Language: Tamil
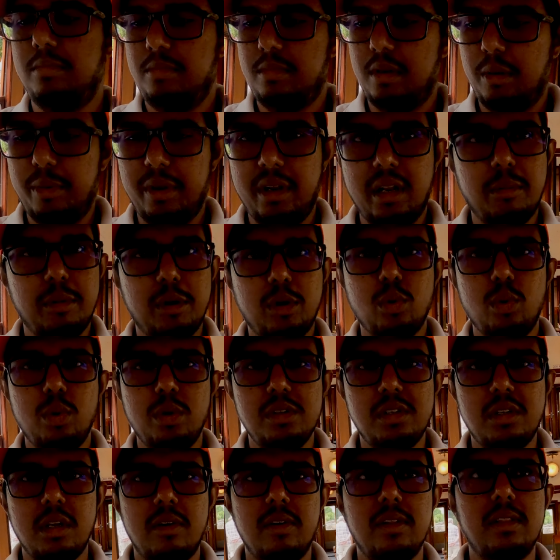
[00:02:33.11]
மேபி நம்ம
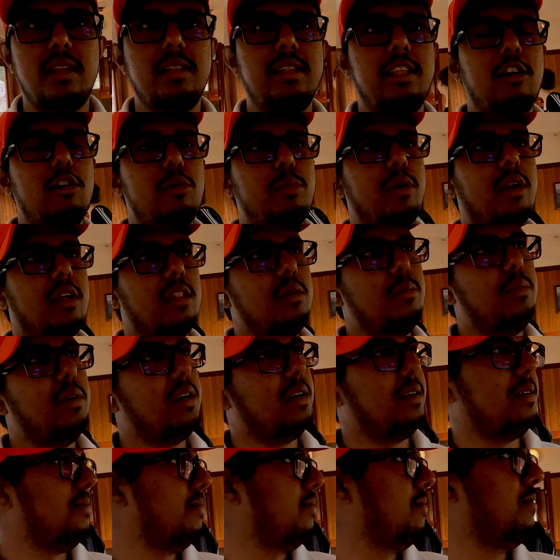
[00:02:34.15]
டூரிஸ்ட்டாக வந்தால் தேவைப்படாது
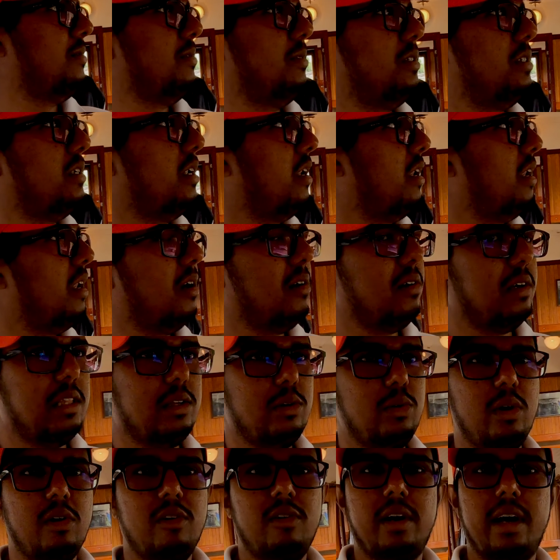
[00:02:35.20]
பட் ஸ்டில்
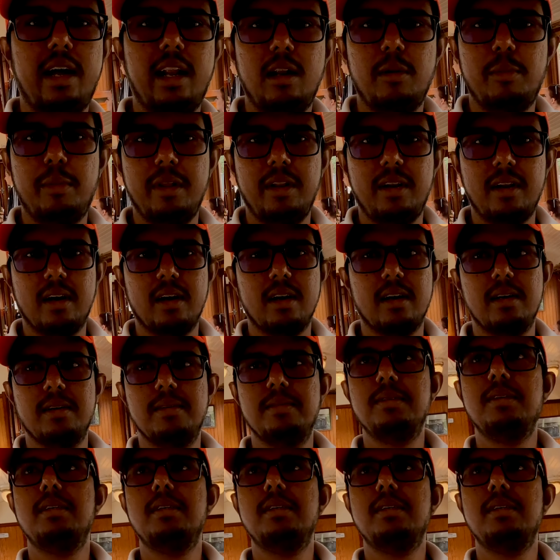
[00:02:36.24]
அதாவது அவங்க ஹேண்டில் பண்ணியிருக்காங்க